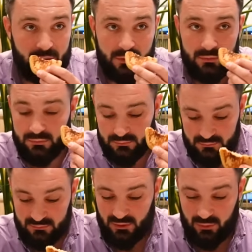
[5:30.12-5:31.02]
такой
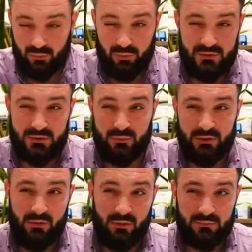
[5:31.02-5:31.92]
а, кукурузной
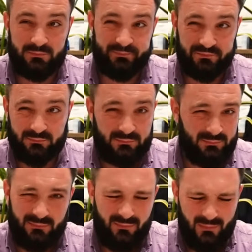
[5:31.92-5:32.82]
муки, он
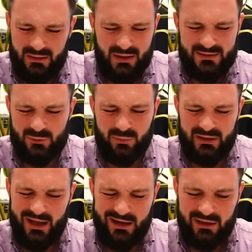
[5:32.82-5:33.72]
не особо
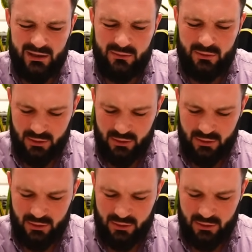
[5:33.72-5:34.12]
яркий.